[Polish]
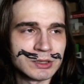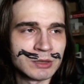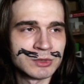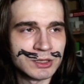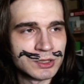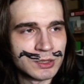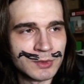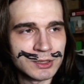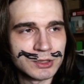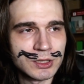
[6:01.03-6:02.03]
Chciałem
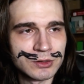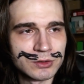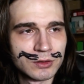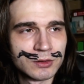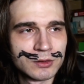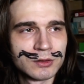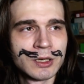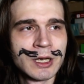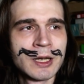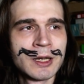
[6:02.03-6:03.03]
zatrzymać ten
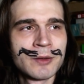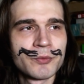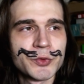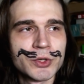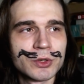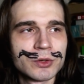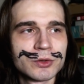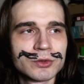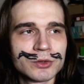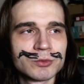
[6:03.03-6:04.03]

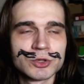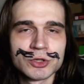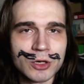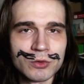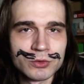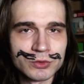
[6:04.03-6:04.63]
to, to show,